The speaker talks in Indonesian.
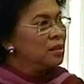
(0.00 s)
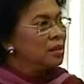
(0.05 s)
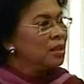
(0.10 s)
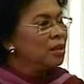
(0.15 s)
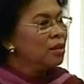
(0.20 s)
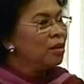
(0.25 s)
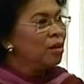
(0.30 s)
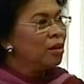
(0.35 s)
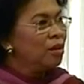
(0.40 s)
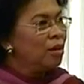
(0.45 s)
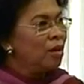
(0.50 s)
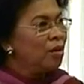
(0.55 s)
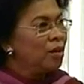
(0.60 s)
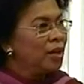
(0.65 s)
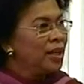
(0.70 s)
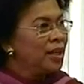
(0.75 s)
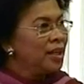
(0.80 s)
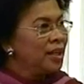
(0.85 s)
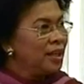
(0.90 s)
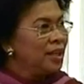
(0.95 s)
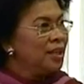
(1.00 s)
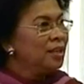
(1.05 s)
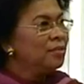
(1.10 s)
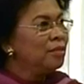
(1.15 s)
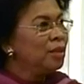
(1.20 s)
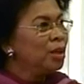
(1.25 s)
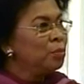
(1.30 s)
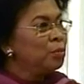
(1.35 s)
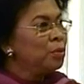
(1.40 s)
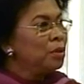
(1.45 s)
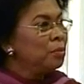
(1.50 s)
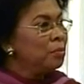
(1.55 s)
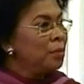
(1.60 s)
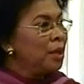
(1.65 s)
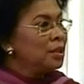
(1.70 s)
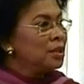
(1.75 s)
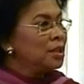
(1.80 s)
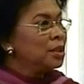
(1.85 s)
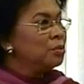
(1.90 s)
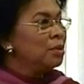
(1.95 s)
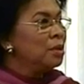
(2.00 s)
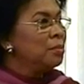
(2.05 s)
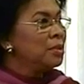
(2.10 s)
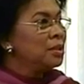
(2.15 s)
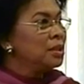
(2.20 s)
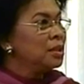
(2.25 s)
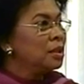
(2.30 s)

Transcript: kita udah hampir okay, 100% ya. Walaupun ya. mahasiswa